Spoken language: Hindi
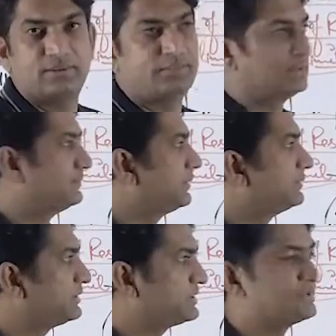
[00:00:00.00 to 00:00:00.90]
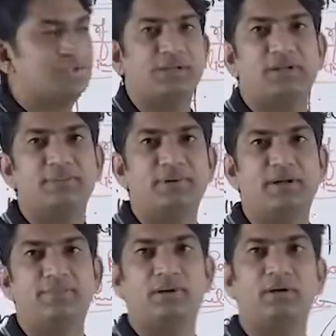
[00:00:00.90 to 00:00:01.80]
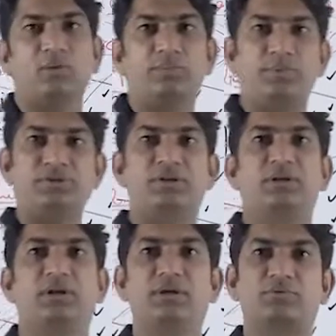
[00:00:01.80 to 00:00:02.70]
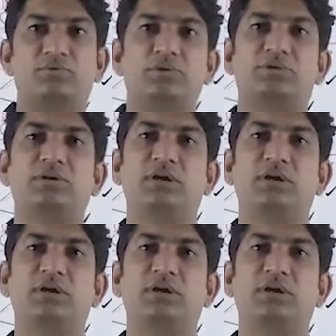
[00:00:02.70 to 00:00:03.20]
मतलब बहुत इंटरेस्टिंग है ना अपने आप में कि कोई पीजन है उसकी